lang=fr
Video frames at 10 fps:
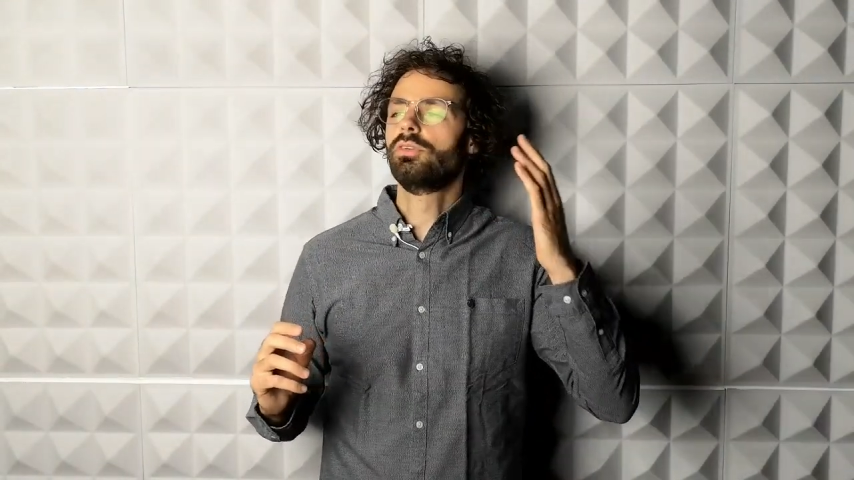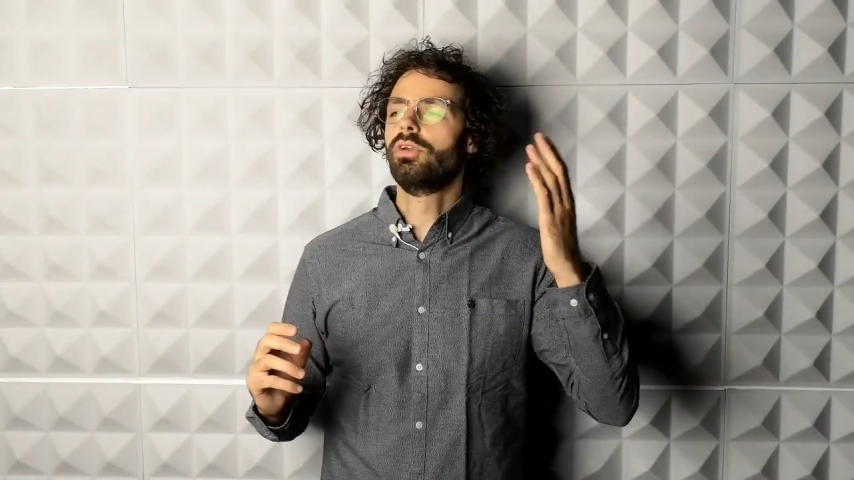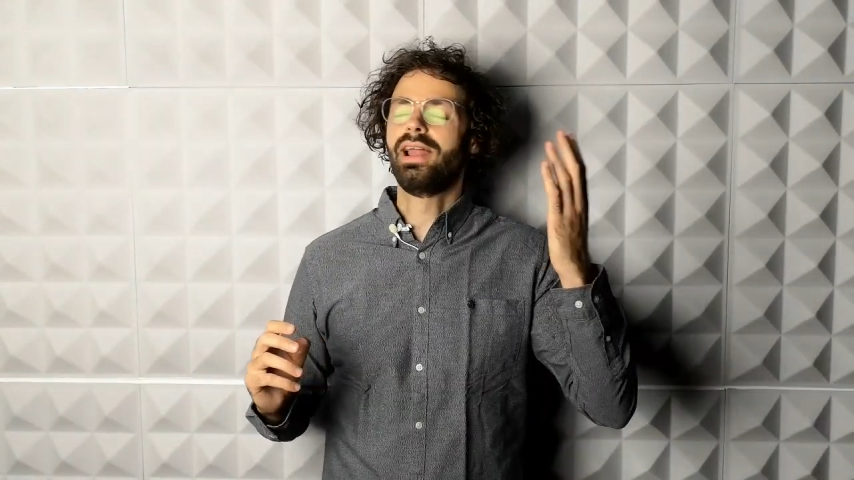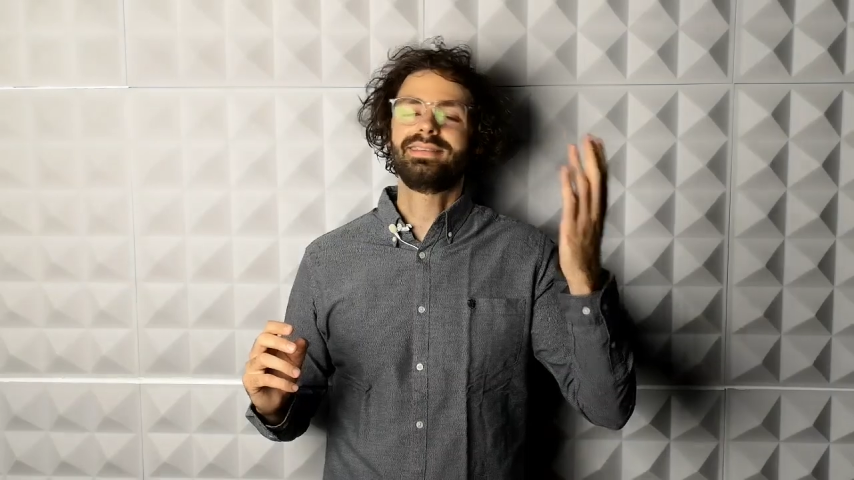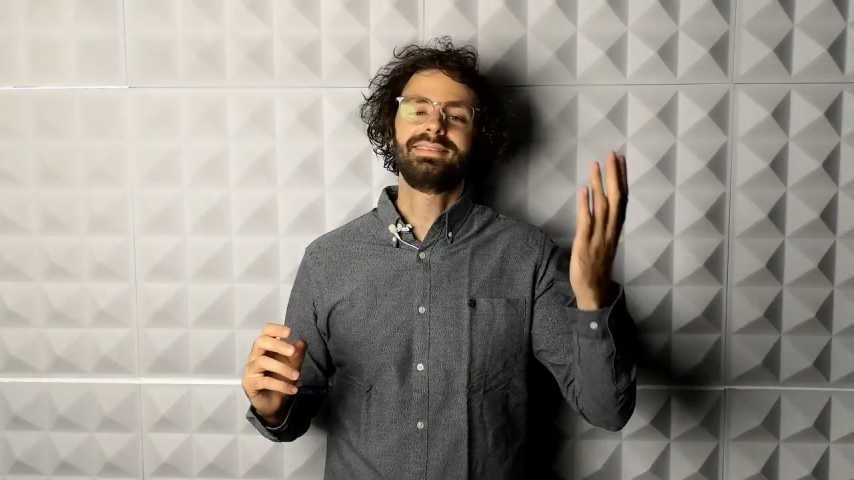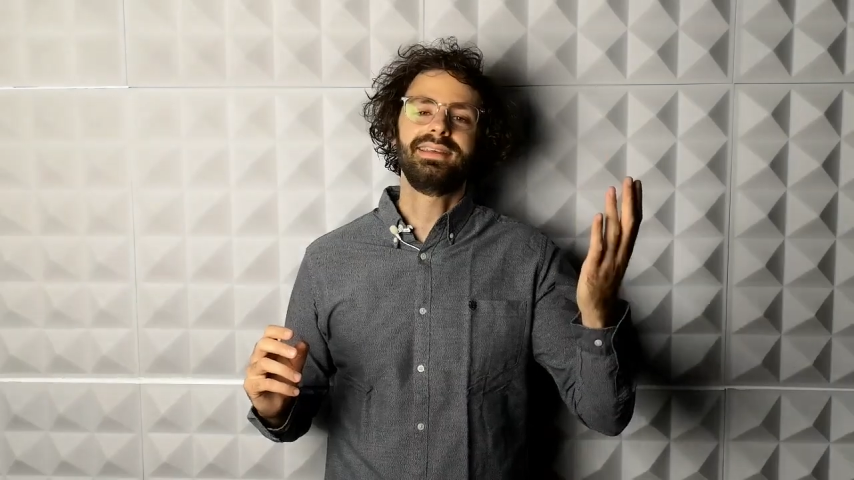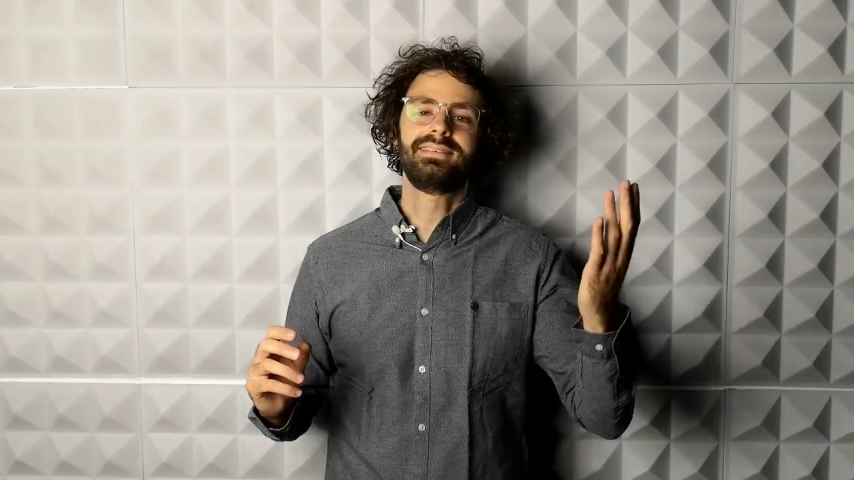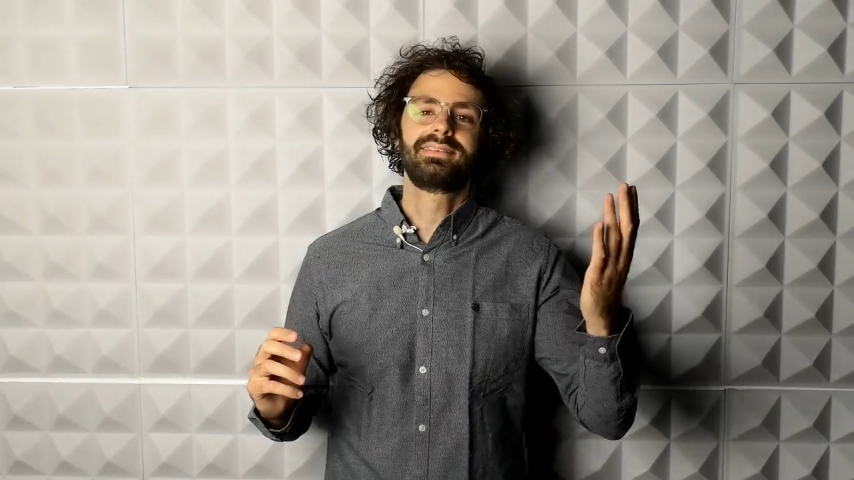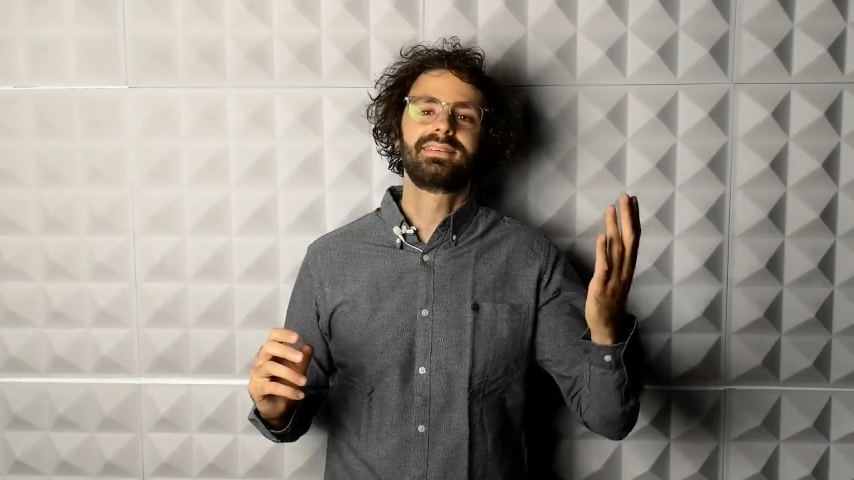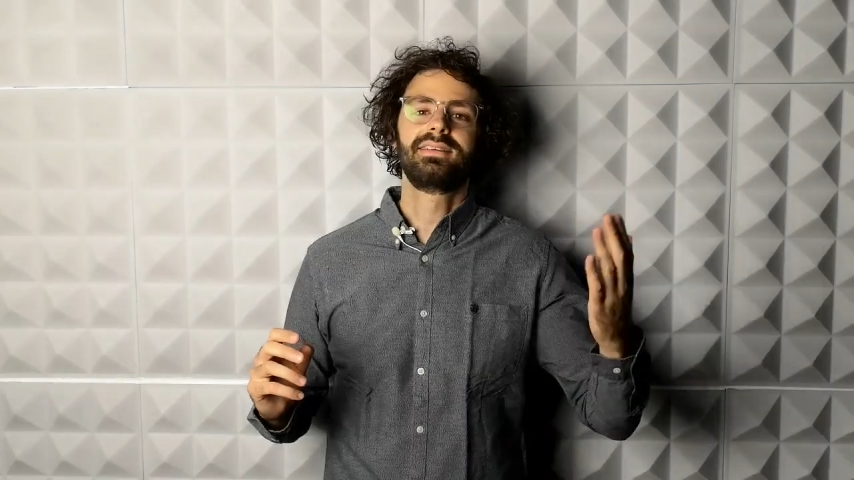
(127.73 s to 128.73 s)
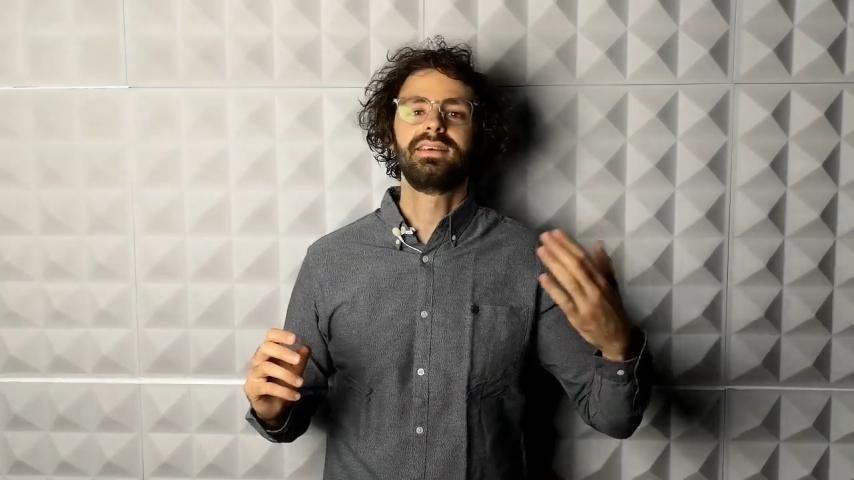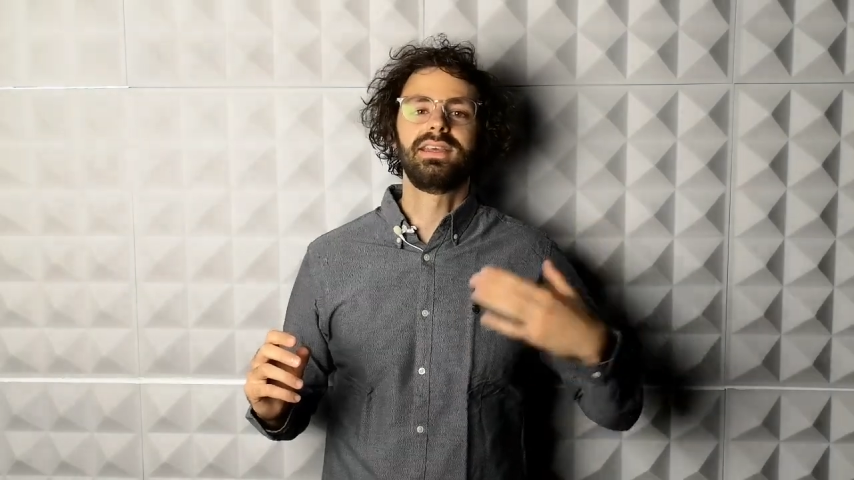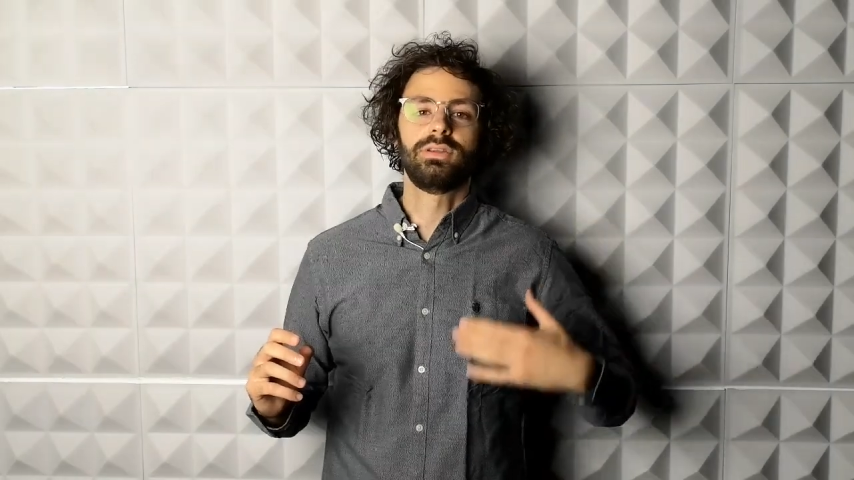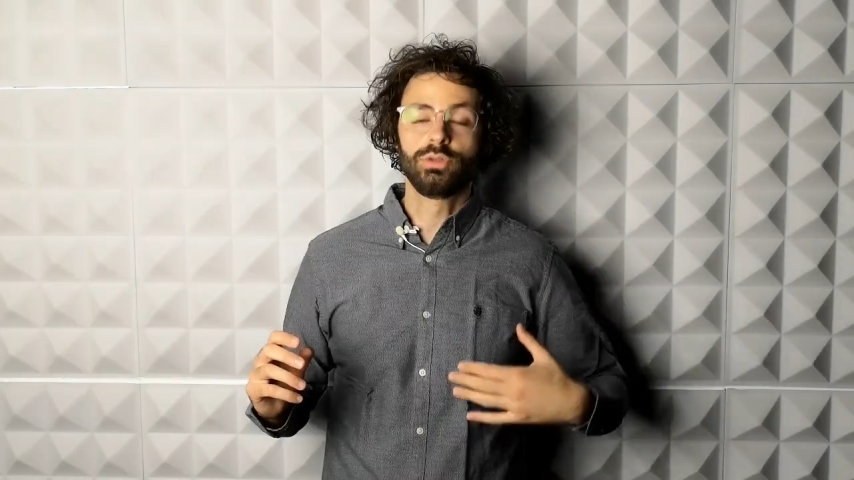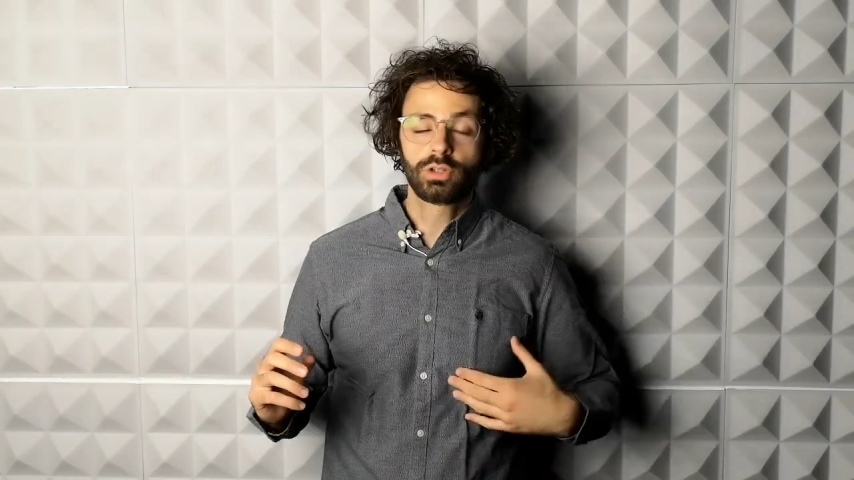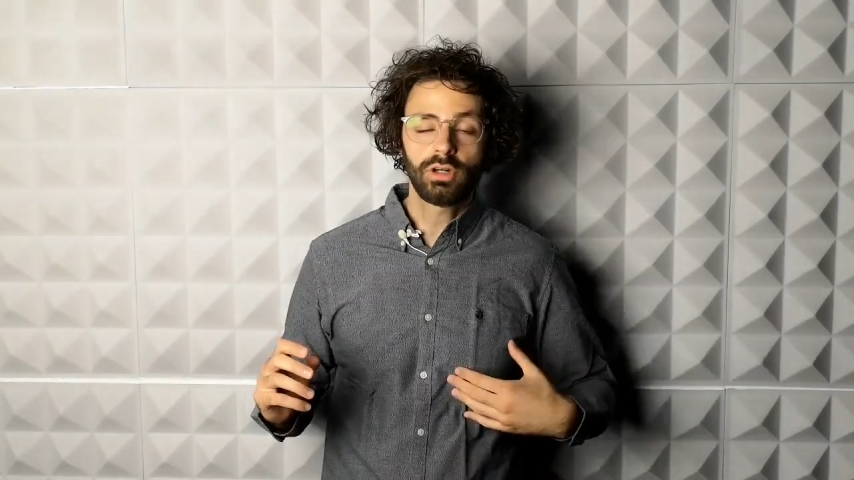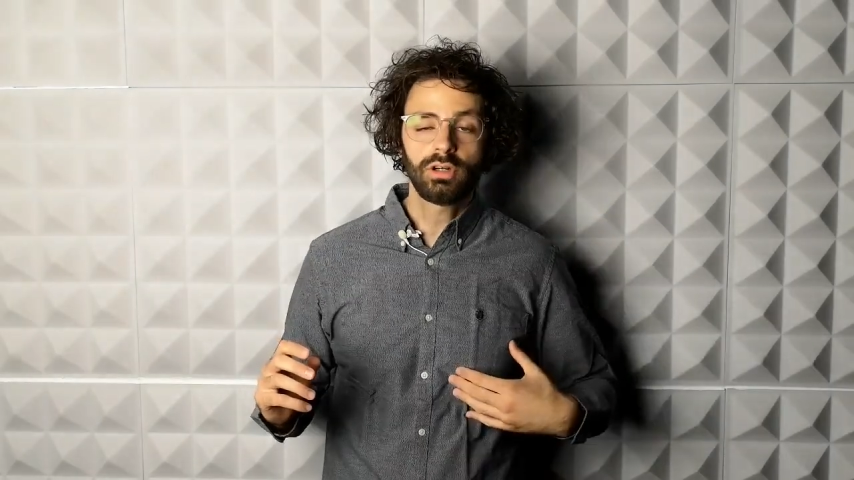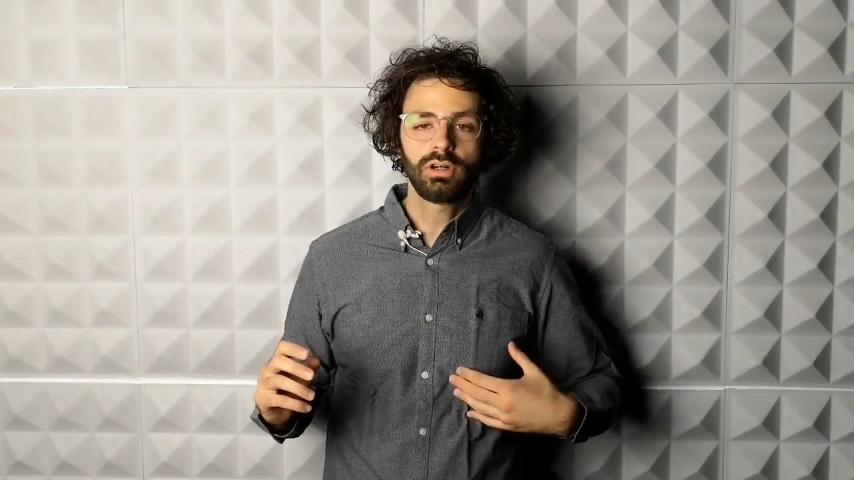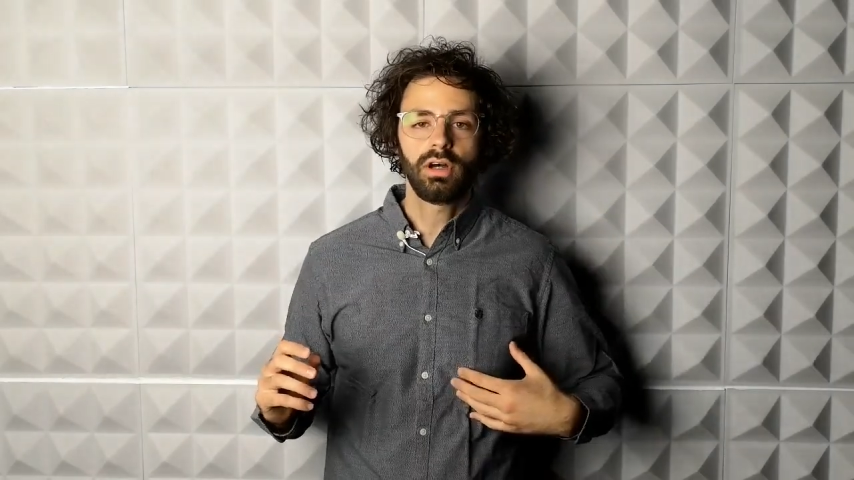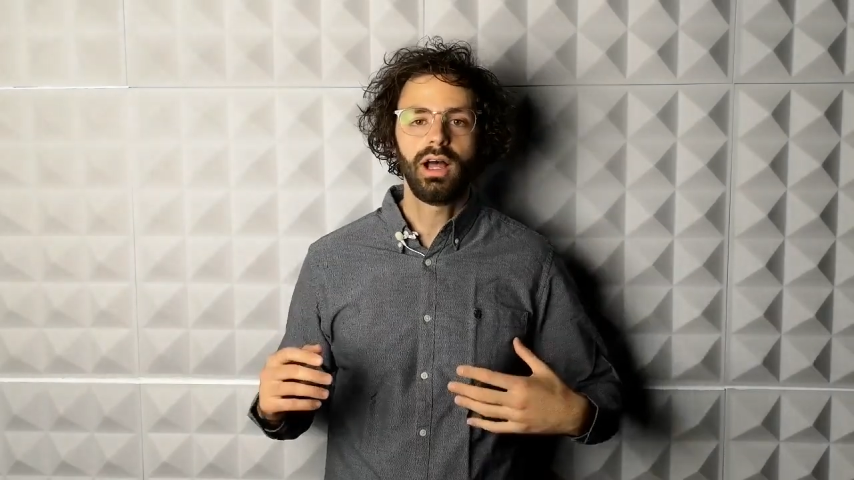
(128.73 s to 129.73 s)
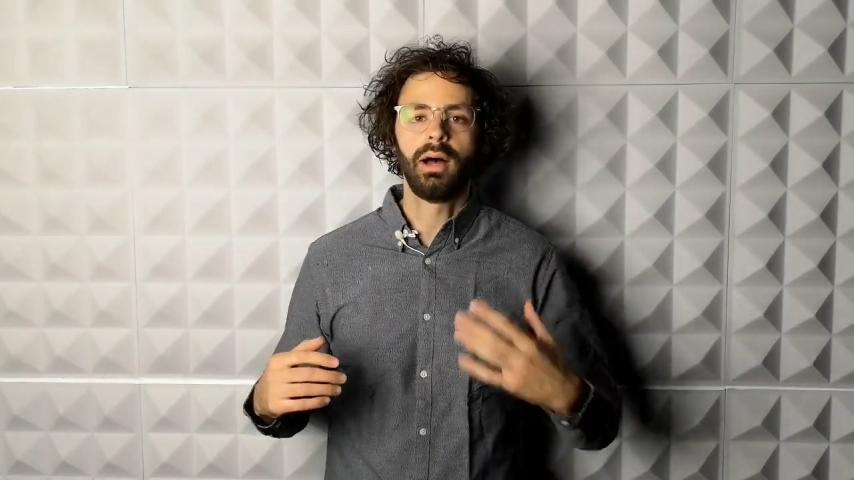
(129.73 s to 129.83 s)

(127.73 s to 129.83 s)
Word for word: de la tête et du corps,